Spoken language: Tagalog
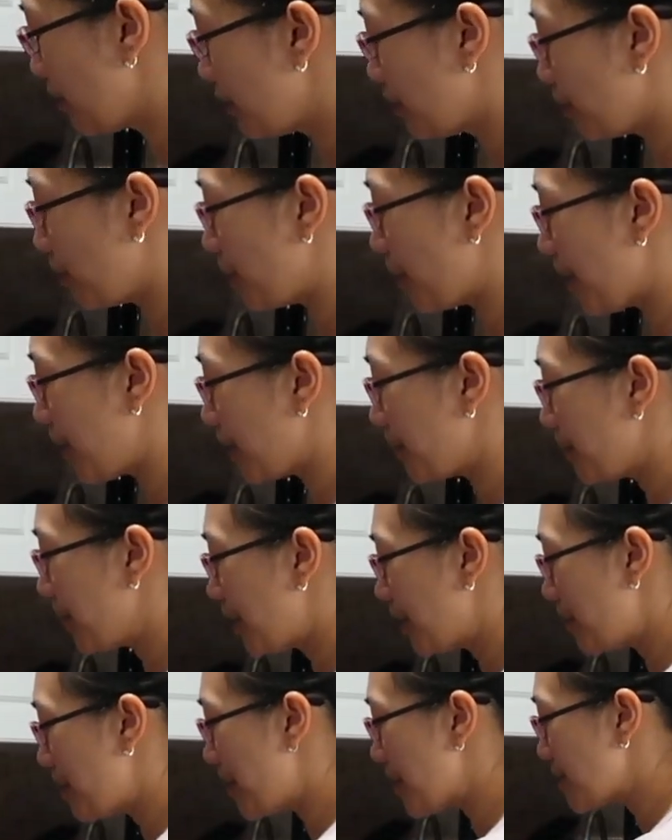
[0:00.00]
don't know why.
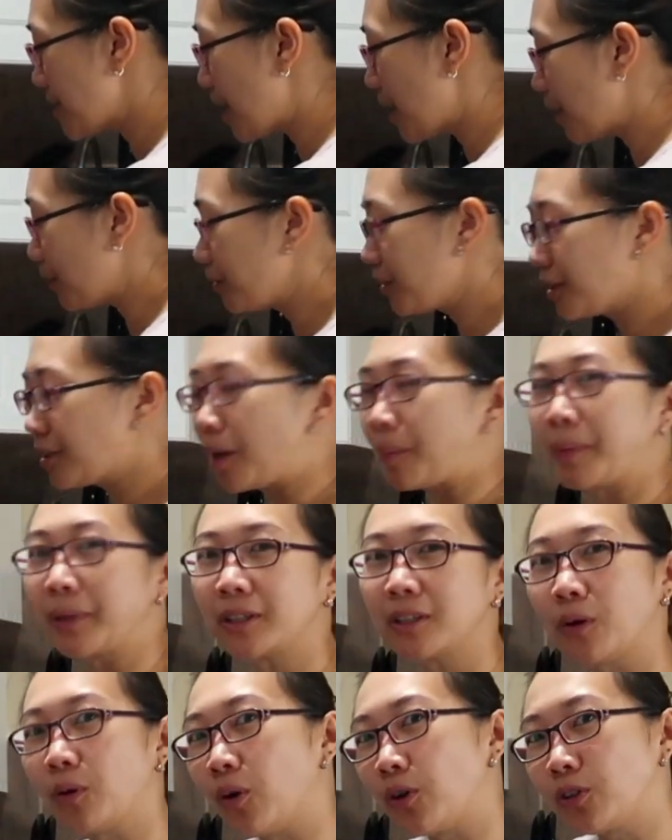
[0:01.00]
May nabasa ako na
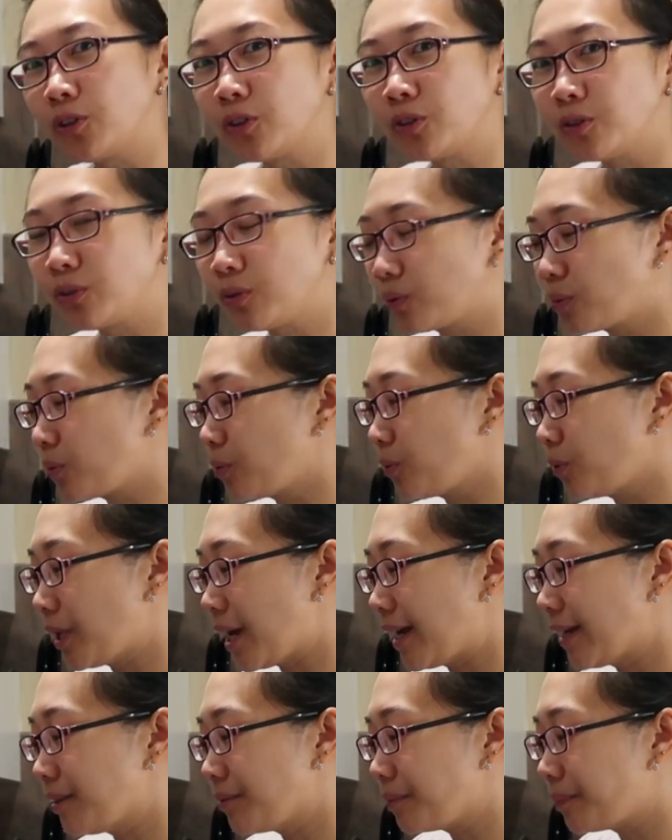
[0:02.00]
dapat to onion yung una,
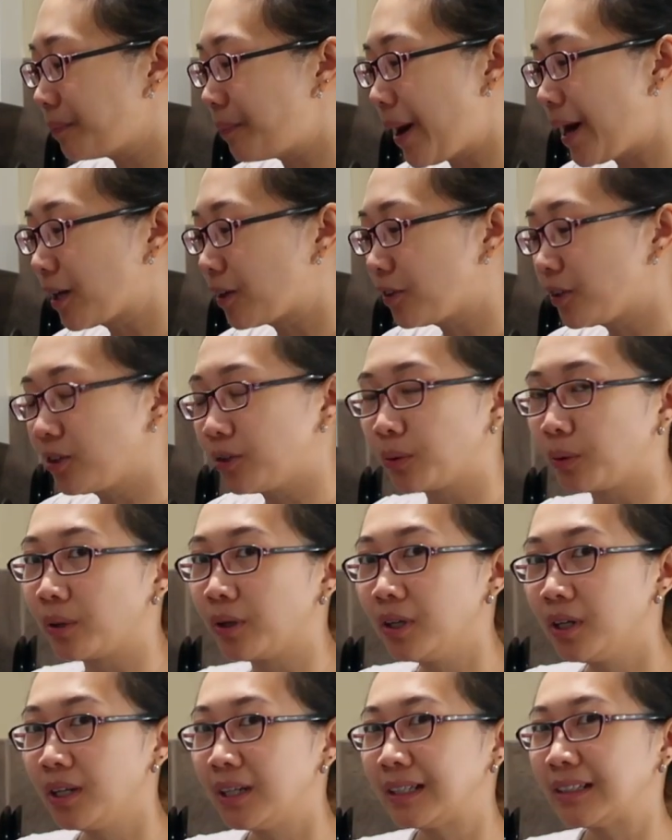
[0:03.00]
hindi bago yung
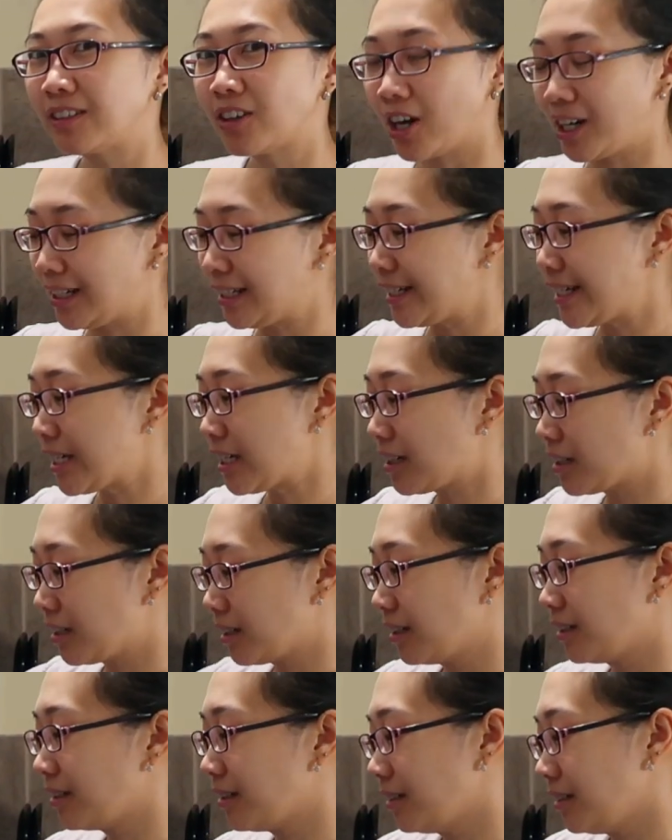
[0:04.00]
garlic.
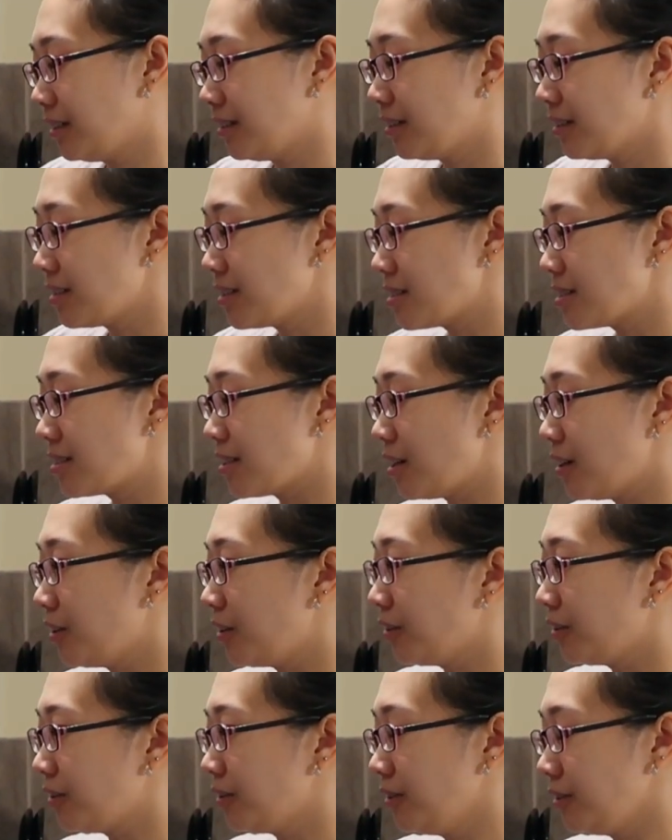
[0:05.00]

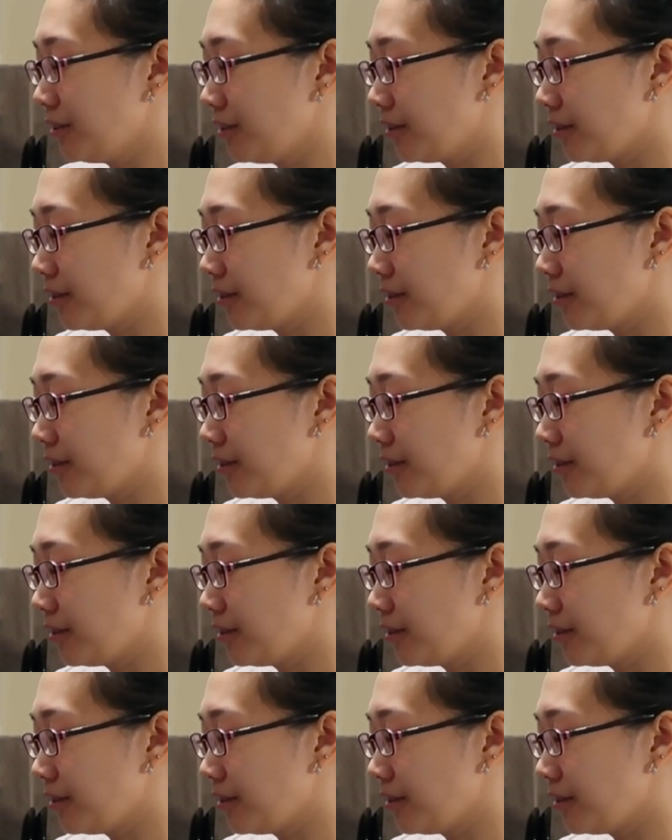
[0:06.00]
So,